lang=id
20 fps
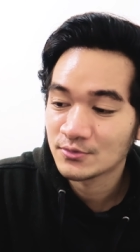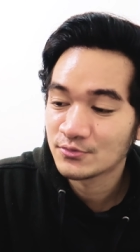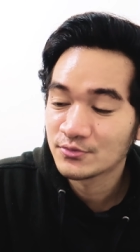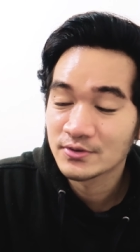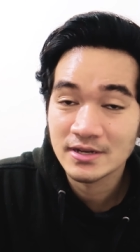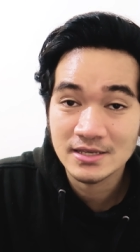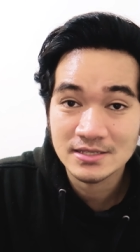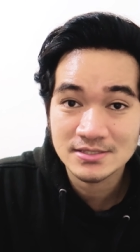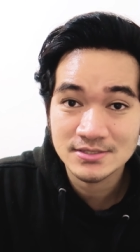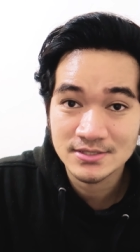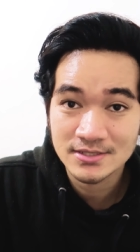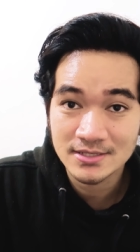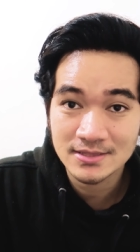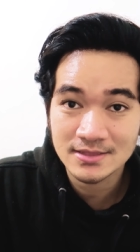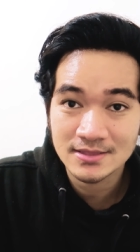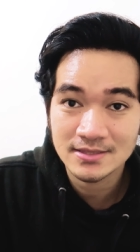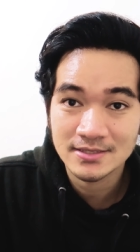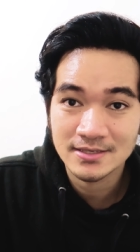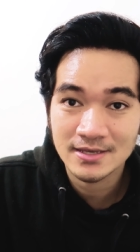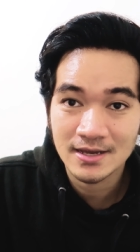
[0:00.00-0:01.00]

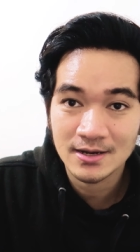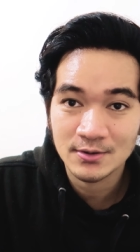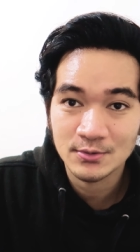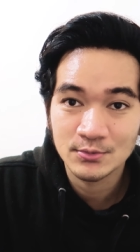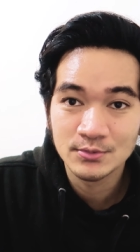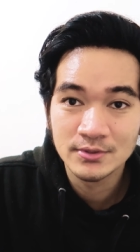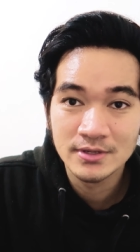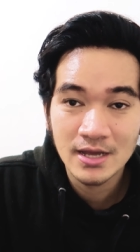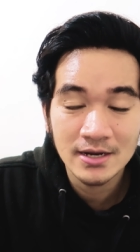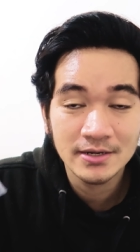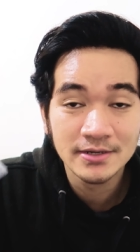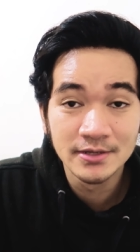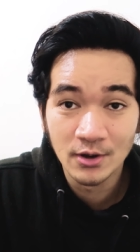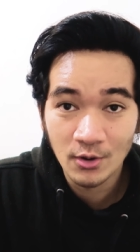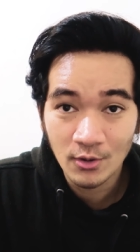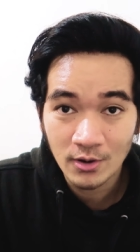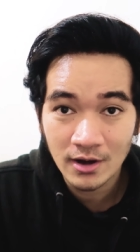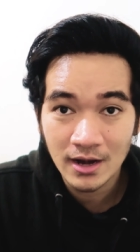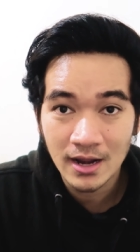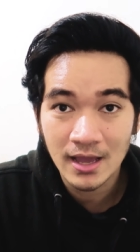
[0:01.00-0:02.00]
finasteride yang udah
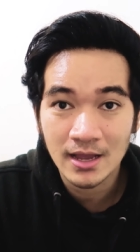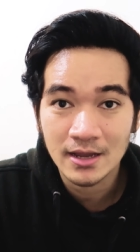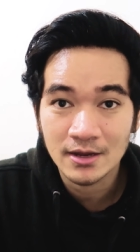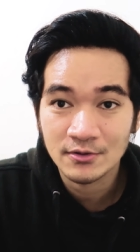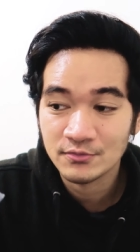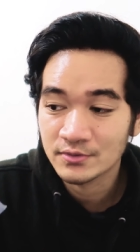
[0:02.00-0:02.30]
diolah.